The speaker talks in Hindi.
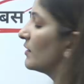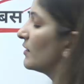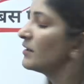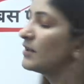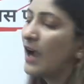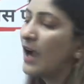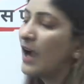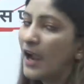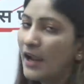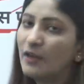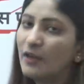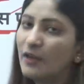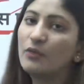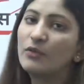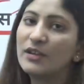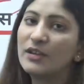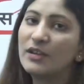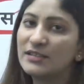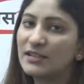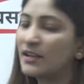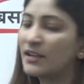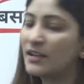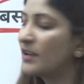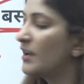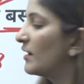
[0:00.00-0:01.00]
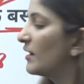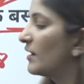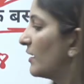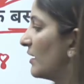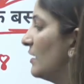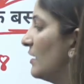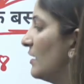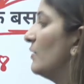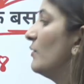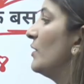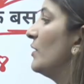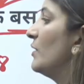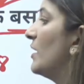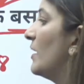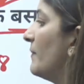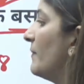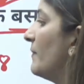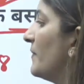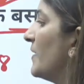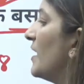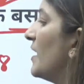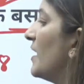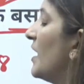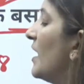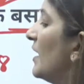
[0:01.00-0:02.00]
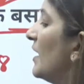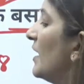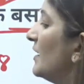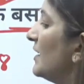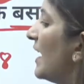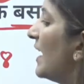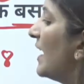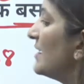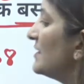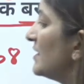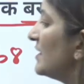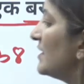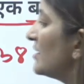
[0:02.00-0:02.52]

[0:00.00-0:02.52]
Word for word: घायलों की संख्या रखी हुई है रियासी